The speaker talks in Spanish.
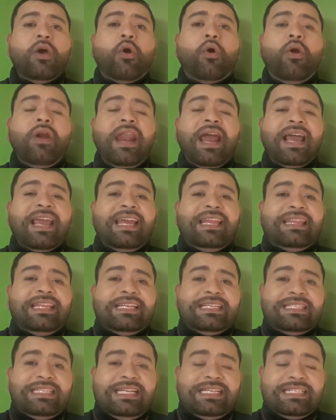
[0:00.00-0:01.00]
con la que
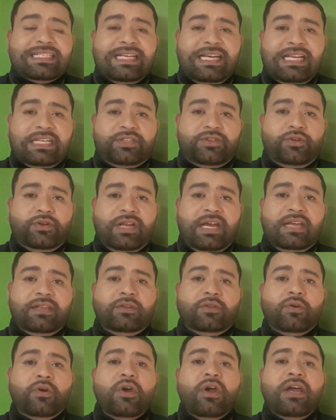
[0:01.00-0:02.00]
te estás
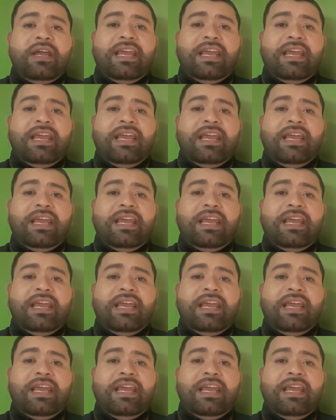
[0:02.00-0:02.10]
relacionando,